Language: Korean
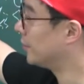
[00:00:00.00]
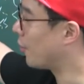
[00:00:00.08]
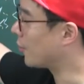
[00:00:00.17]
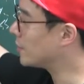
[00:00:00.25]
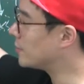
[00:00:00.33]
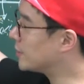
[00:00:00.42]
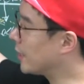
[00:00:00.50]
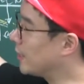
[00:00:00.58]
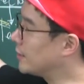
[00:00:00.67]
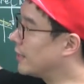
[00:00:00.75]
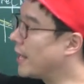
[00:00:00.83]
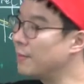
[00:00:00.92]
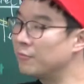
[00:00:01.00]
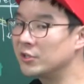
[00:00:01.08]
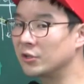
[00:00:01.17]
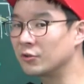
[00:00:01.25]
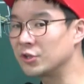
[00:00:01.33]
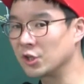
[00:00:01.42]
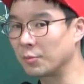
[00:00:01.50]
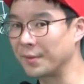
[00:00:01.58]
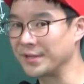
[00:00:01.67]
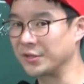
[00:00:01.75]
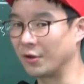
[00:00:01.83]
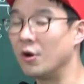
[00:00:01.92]
여기서 제가 네 문제 를도
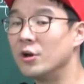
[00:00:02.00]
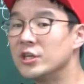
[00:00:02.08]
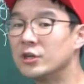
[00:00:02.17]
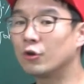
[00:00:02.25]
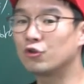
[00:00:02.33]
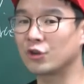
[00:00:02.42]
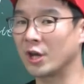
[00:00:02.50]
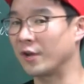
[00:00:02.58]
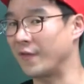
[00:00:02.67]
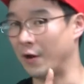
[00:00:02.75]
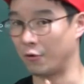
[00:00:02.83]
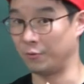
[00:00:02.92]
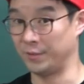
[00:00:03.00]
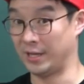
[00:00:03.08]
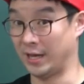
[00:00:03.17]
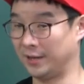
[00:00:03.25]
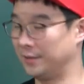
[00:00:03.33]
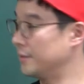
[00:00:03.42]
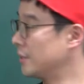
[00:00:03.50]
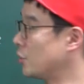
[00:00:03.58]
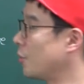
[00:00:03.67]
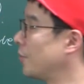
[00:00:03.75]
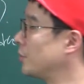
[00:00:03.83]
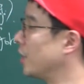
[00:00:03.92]
찝어봤어요. 이것 중에 하나 나올 겁니다. 자,
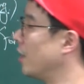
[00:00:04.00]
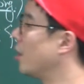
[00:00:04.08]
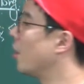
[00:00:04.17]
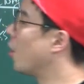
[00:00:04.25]
첫 번째